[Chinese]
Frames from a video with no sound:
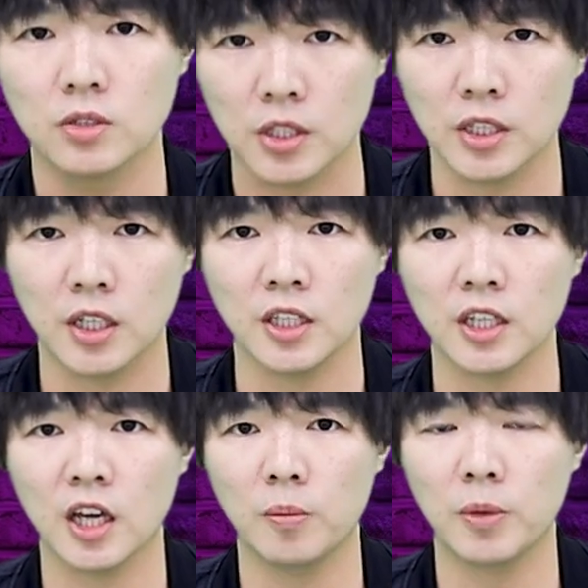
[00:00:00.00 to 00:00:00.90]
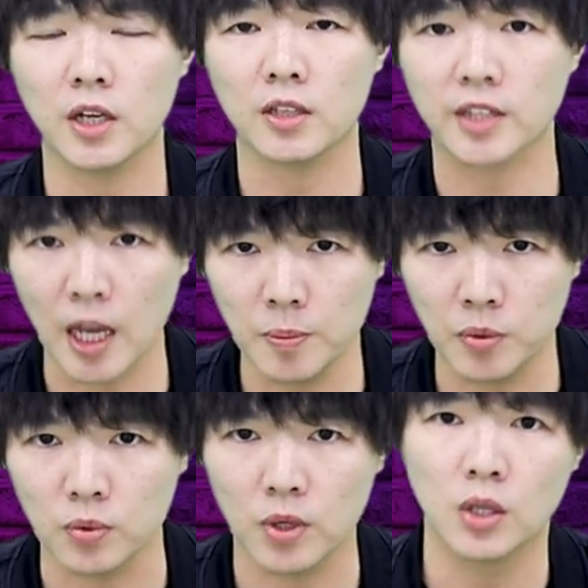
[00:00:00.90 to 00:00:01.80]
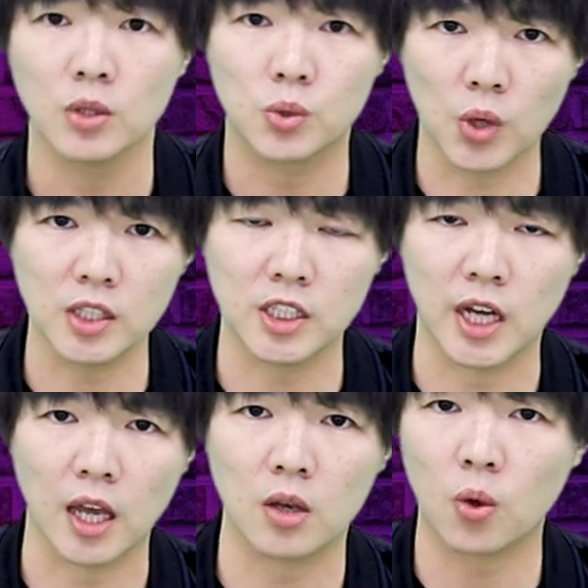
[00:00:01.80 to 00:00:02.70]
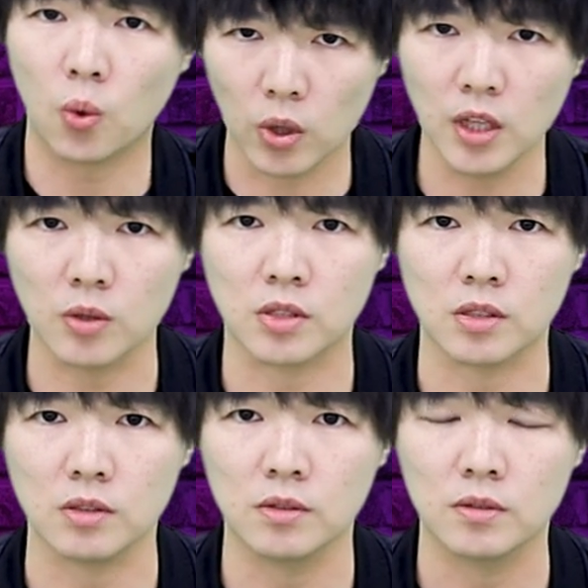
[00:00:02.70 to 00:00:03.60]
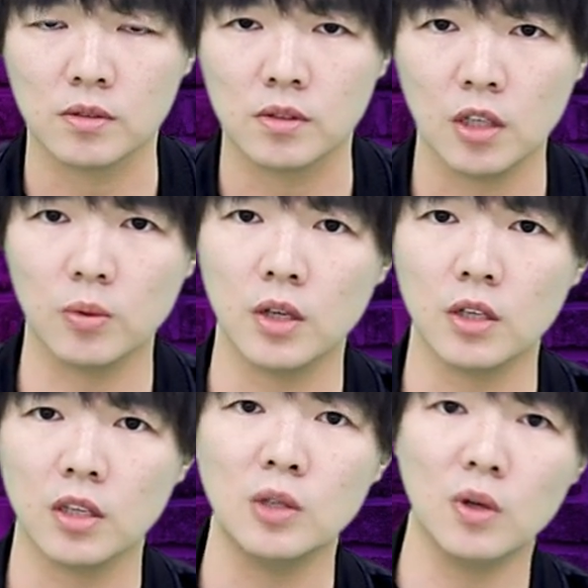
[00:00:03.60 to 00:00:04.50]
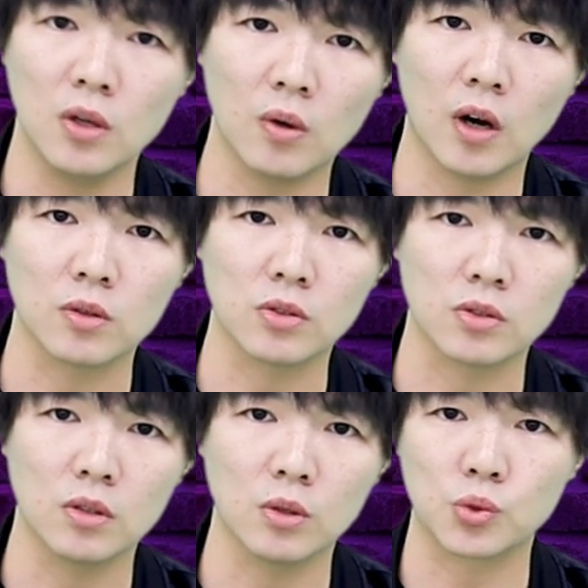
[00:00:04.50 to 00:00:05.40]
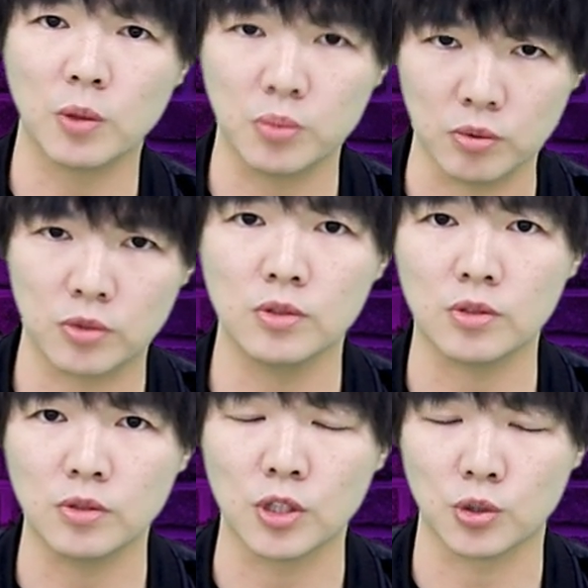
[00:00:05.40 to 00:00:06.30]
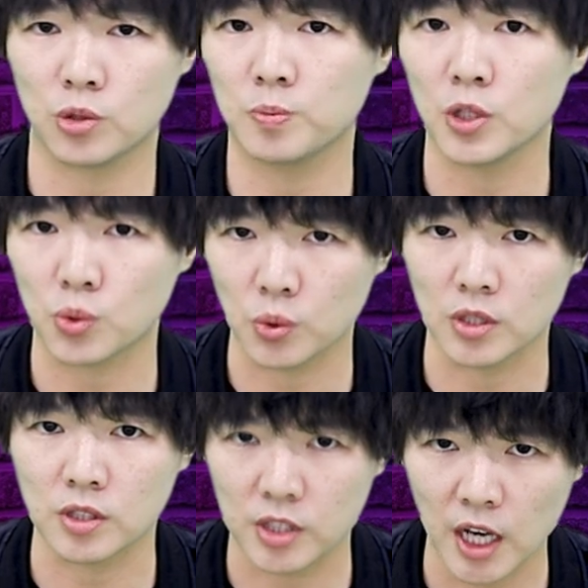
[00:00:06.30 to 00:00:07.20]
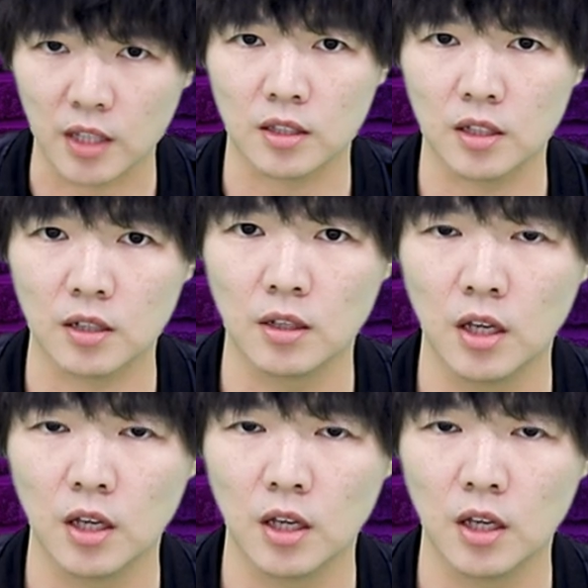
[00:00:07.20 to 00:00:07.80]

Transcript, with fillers: 这些人应该要被逮捕、抓起来、关到死。因为一月六号的时候，川普支持者就是被说成是这样的人。